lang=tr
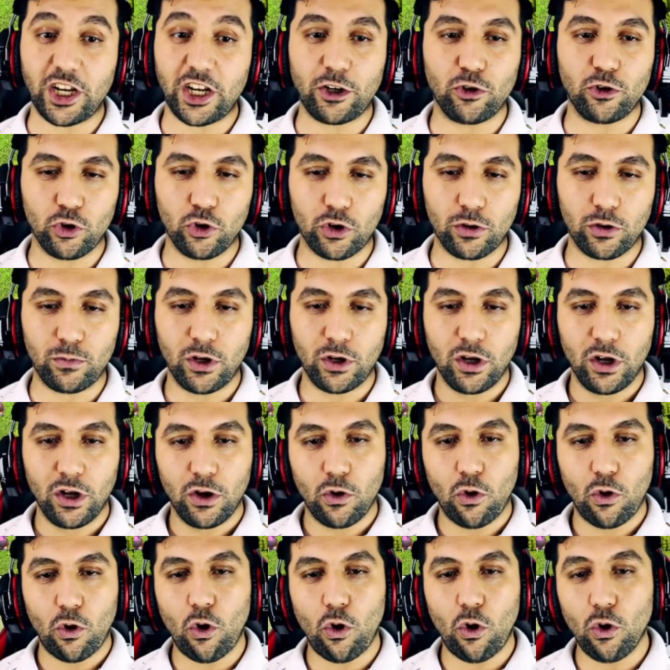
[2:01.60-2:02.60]
gidiyorum.
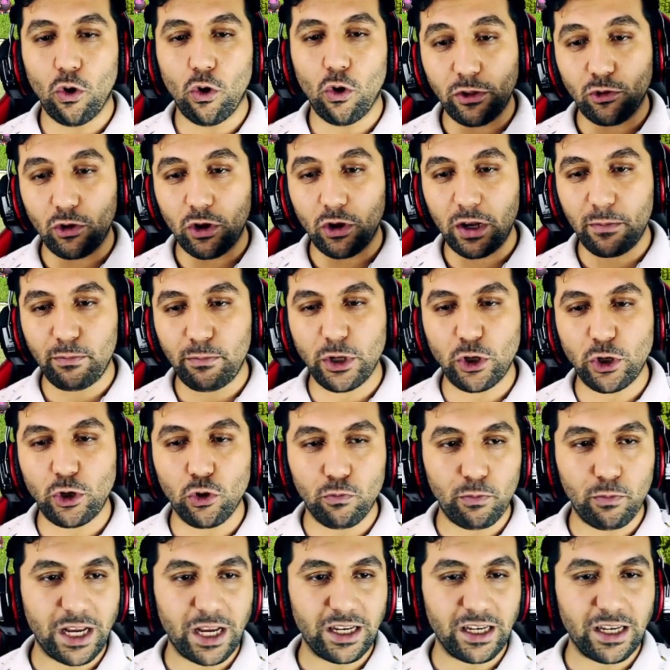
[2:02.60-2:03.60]
Ondan dolayı bir
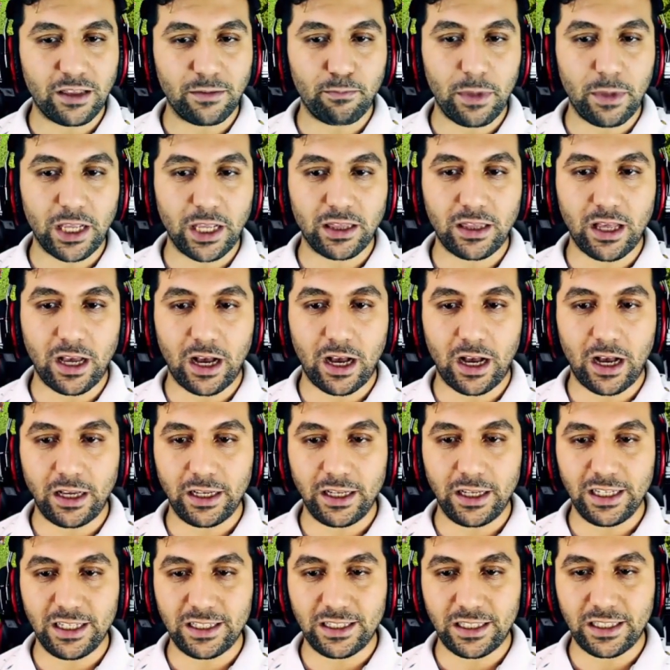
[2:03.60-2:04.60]
gün bekletmek daha
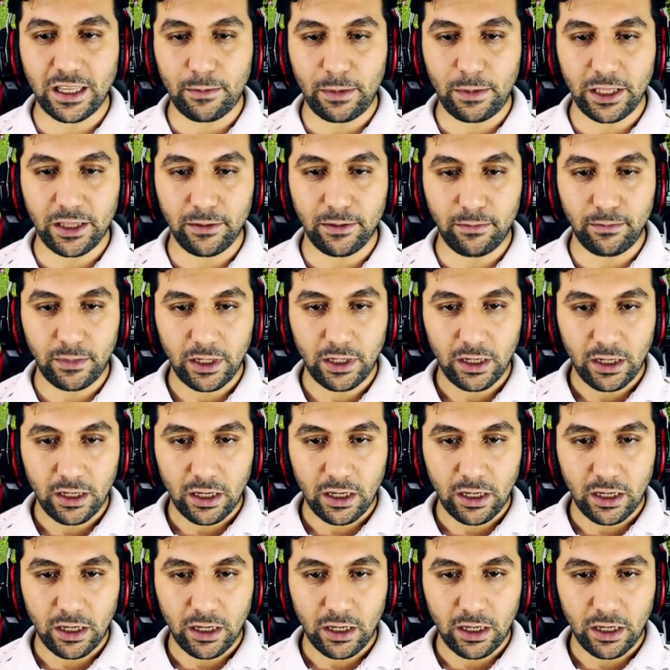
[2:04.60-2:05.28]
istemedim.